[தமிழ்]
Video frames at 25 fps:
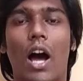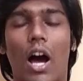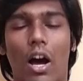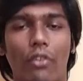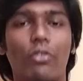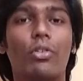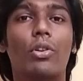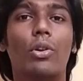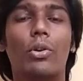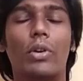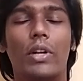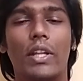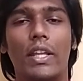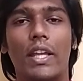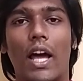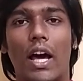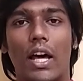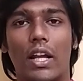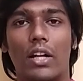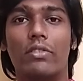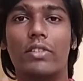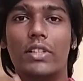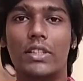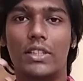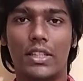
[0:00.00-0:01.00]
அவருடைய
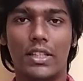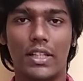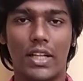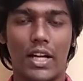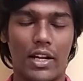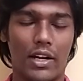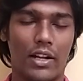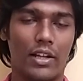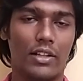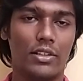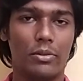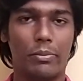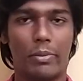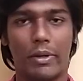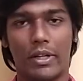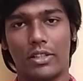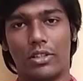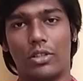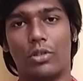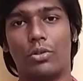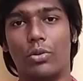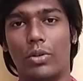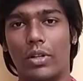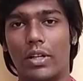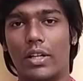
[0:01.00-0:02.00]
அறுபத்தி நாலாவது
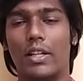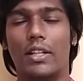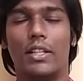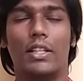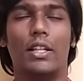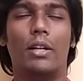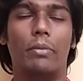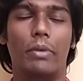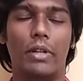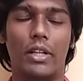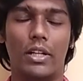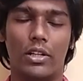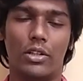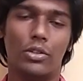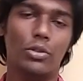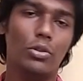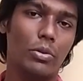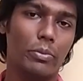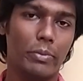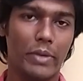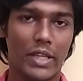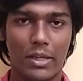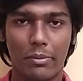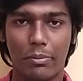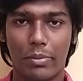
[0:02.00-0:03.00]
படத்தை கொடுக்கறது அப்படின்றது
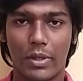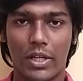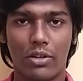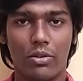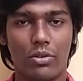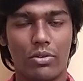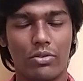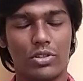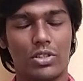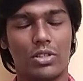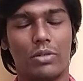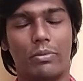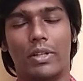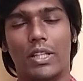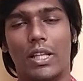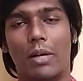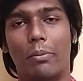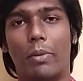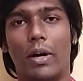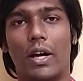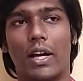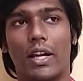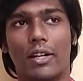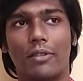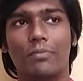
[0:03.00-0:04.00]
ஒரு மிகப்பெரிய ஒரு விஷயமா
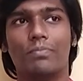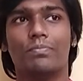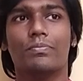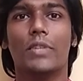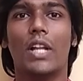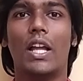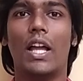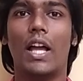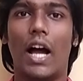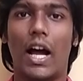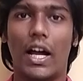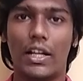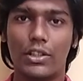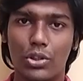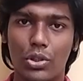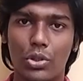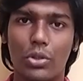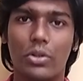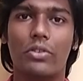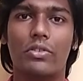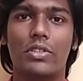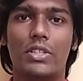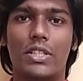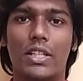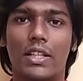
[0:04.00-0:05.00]
தான் பார்க்குறேன் அந்த
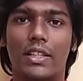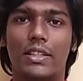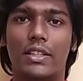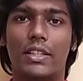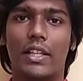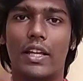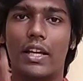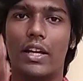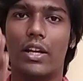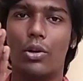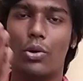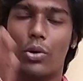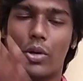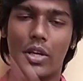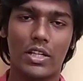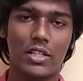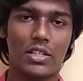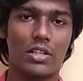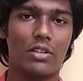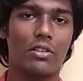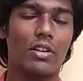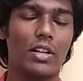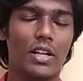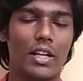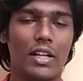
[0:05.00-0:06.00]
ஒரு விஷயத்த
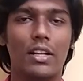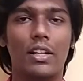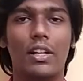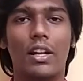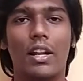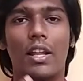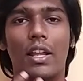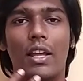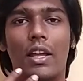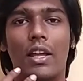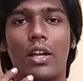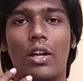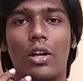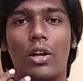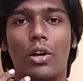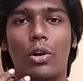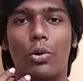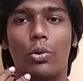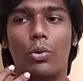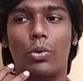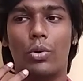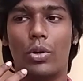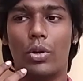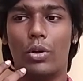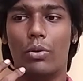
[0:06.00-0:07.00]
லோகேஷ் அவர்கள்
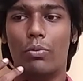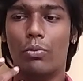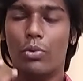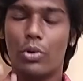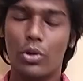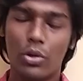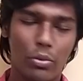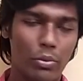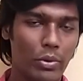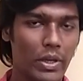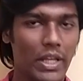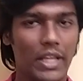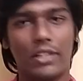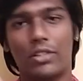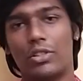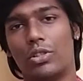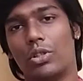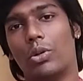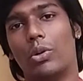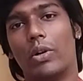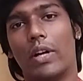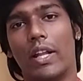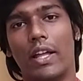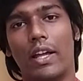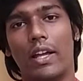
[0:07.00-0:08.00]
ஒரு முழு
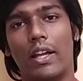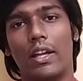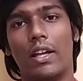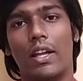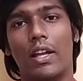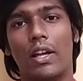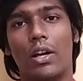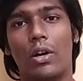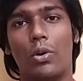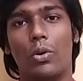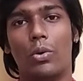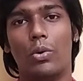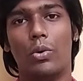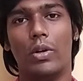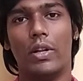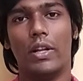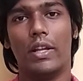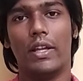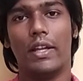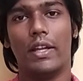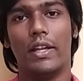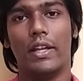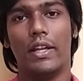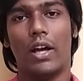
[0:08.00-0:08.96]
முயற்சியோட ஒரு